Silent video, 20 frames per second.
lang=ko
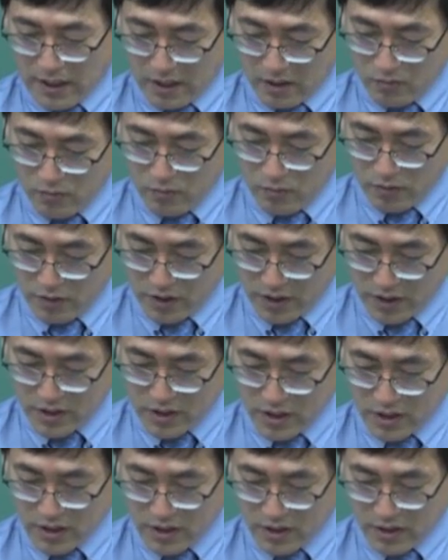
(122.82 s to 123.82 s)
알고
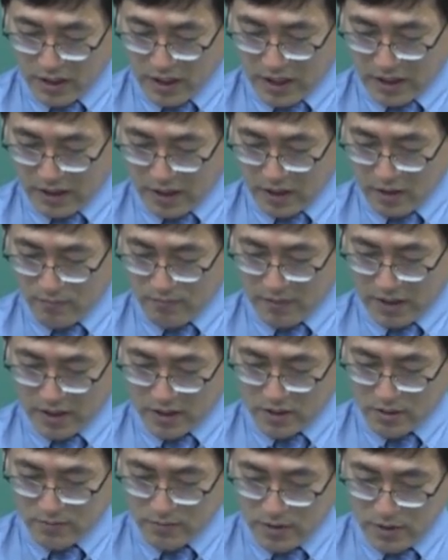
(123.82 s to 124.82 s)
계셔야 된다라는
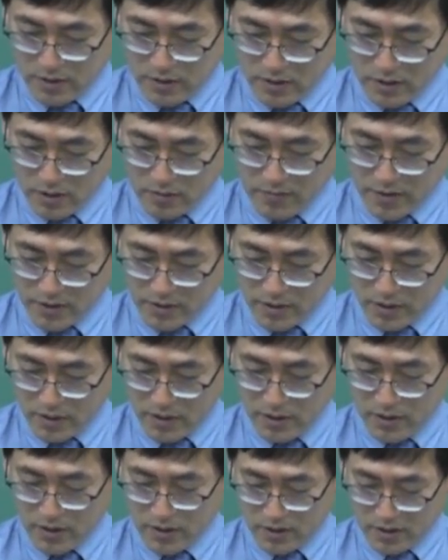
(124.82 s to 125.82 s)
말씀을
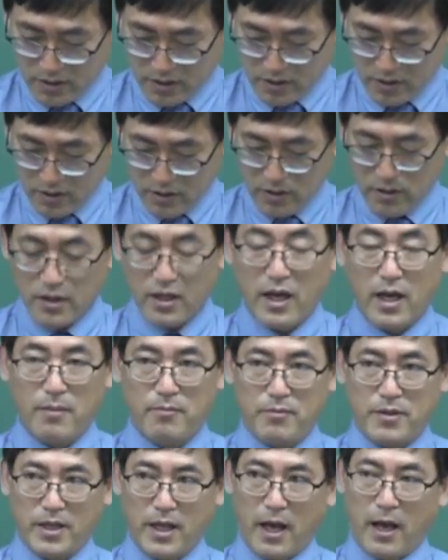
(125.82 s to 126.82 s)
드리면서 정리를
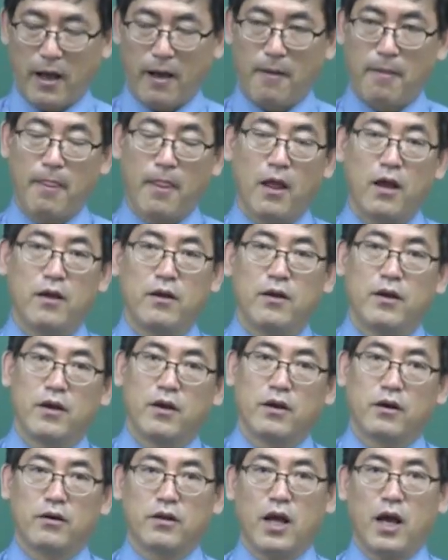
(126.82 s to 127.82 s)
합니다.
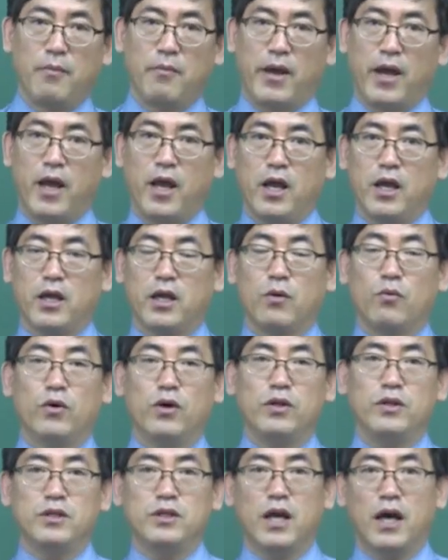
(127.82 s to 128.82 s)
그 다음에 이
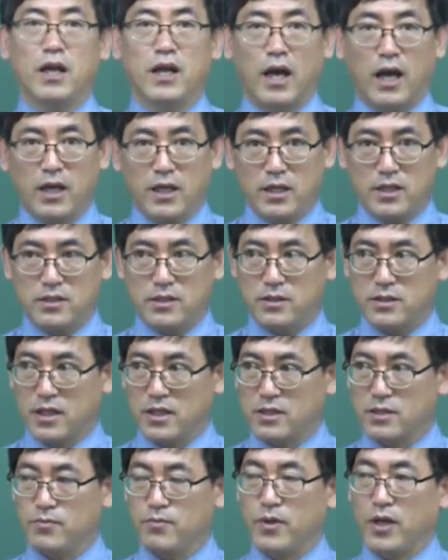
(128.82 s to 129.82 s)
원자량이 있었지
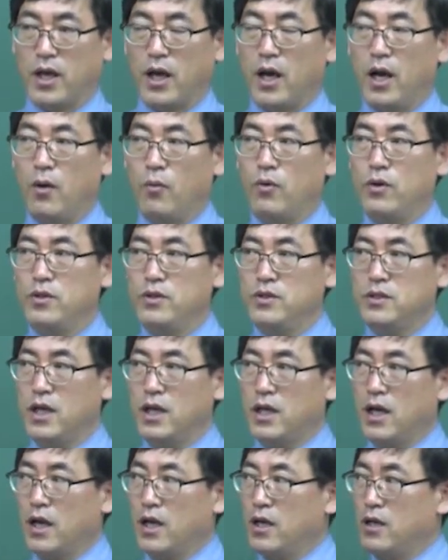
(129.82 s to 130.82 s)
않습니까?
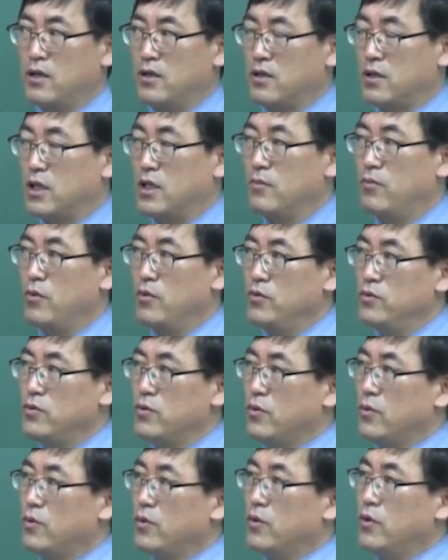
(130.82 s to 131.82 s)
원자량에는
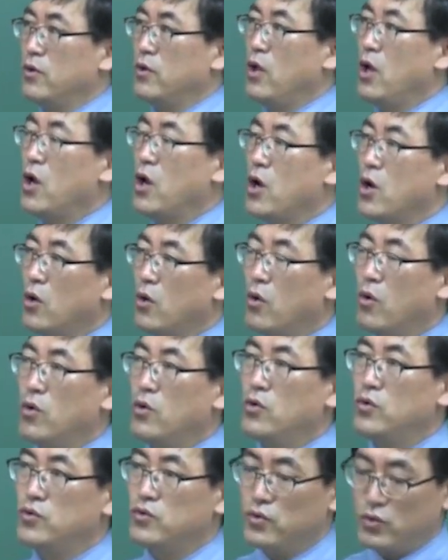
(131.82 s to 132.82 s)
기본적으로는
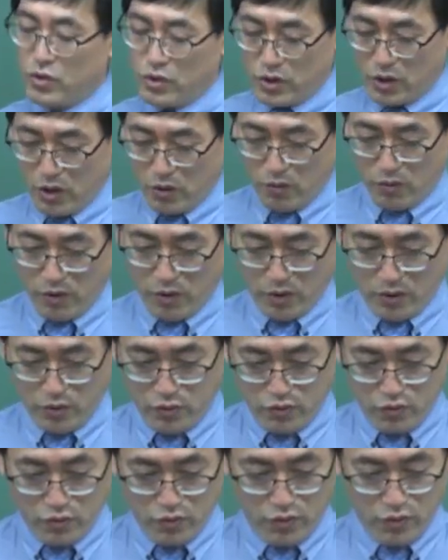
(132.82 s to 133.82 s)
홀수인
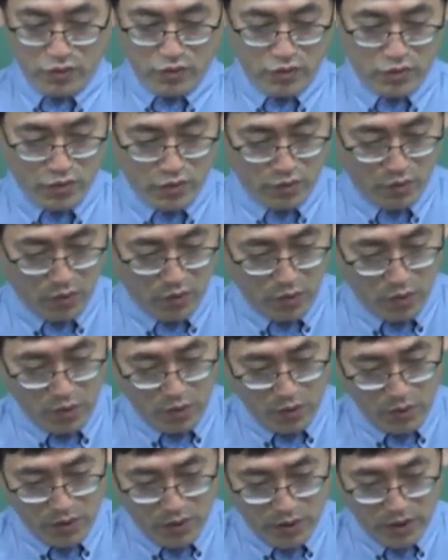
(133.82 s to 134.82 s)
경우는 줄거
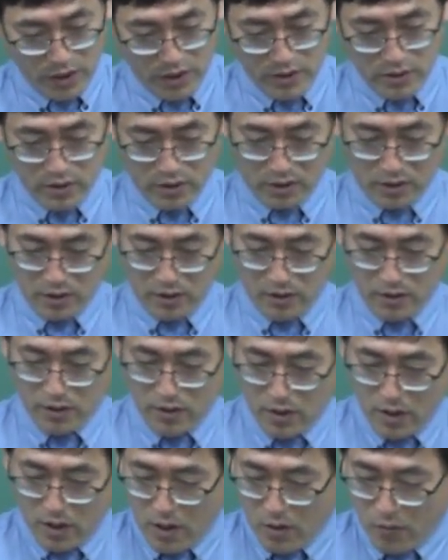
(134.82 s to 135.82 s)
주시고 거기에서
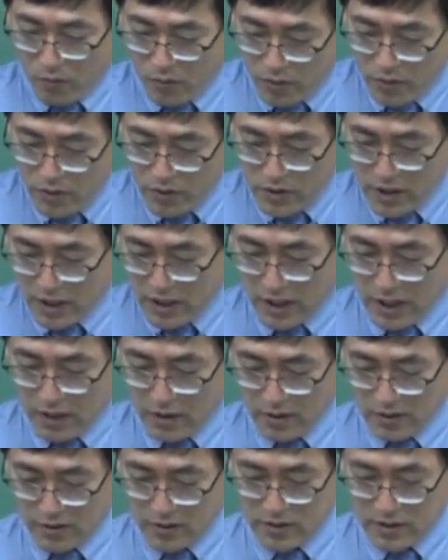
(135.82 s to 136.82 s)

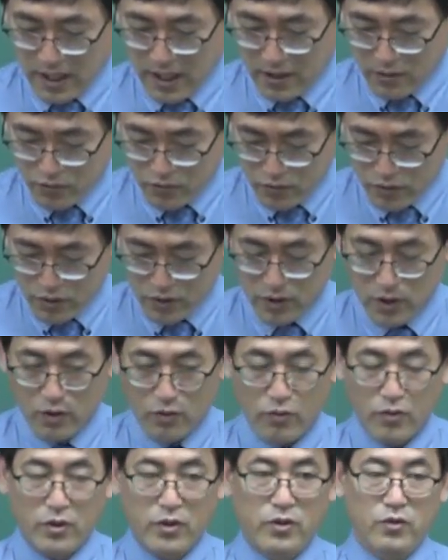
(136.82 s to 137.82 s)
원자량은 짝수인
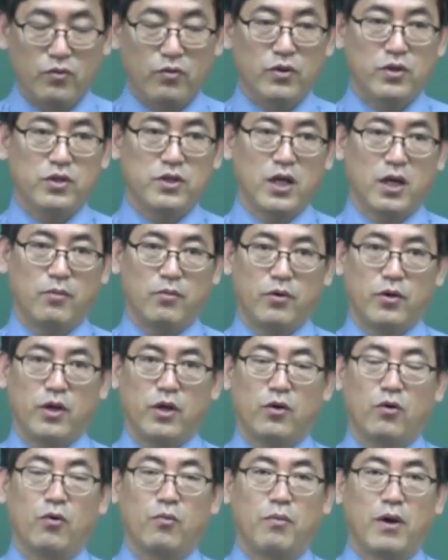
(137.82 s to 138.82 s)
경우는
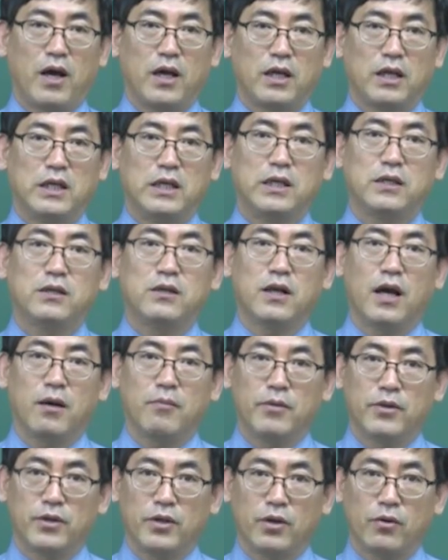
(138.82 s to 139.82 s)
원자분의 곱하기 2를
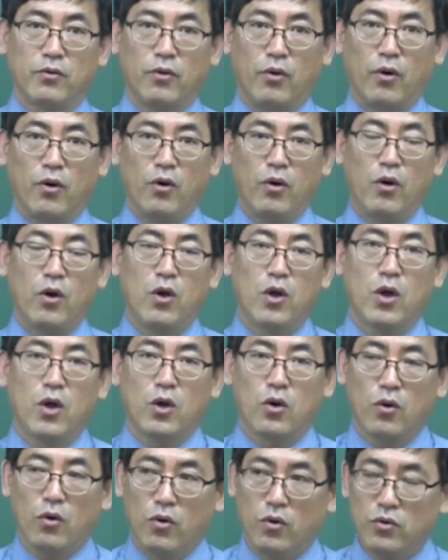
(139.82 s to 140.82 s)
하면 되고
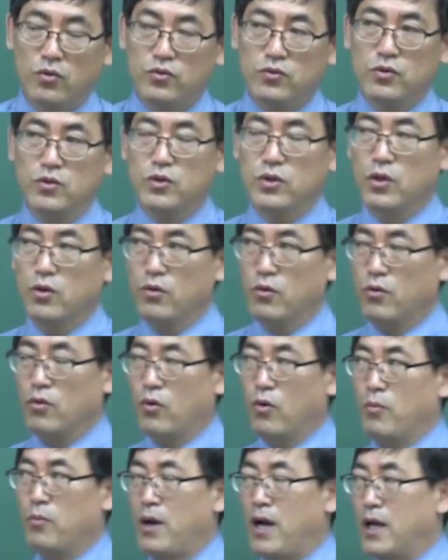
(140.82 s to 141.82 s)
홀수인 경우는
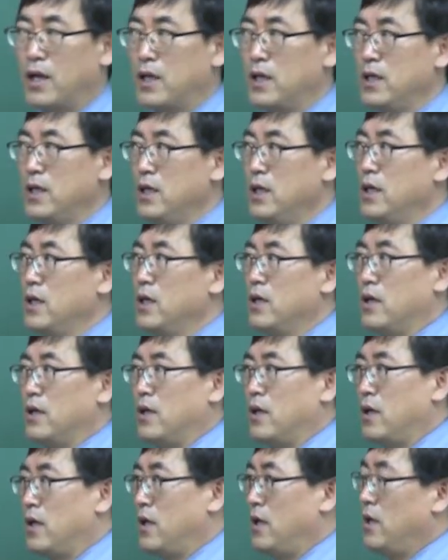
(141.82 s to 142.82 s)
곱하기
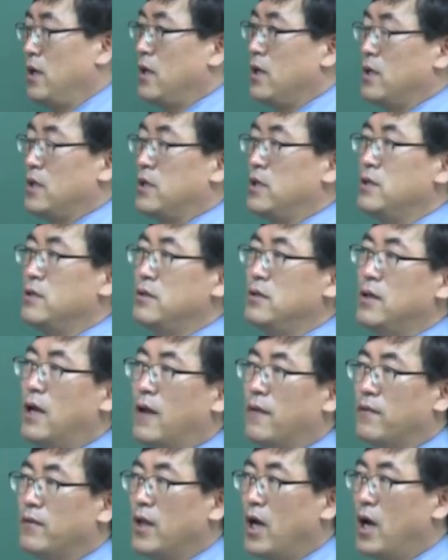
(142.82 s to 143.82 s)
2를
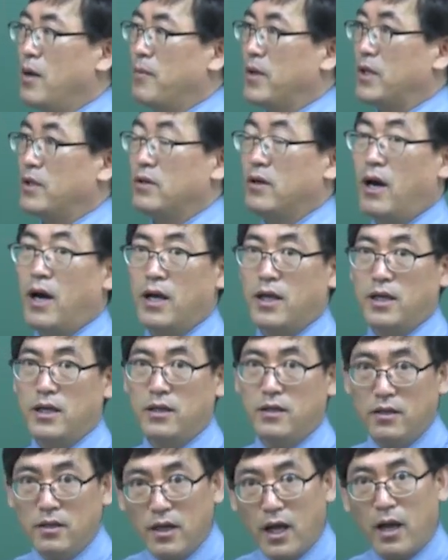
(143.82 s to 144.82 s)
한 다음에 더하기
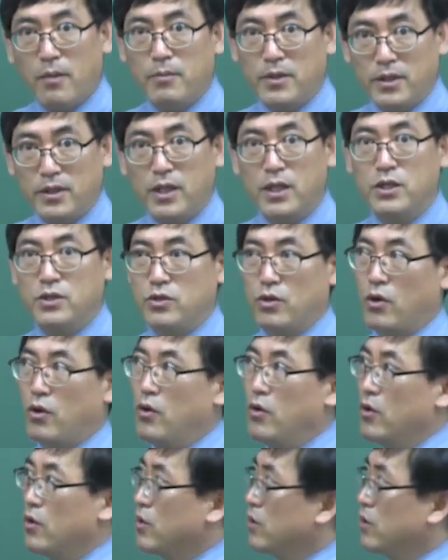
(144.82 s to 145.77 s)
1을 하면 되죠.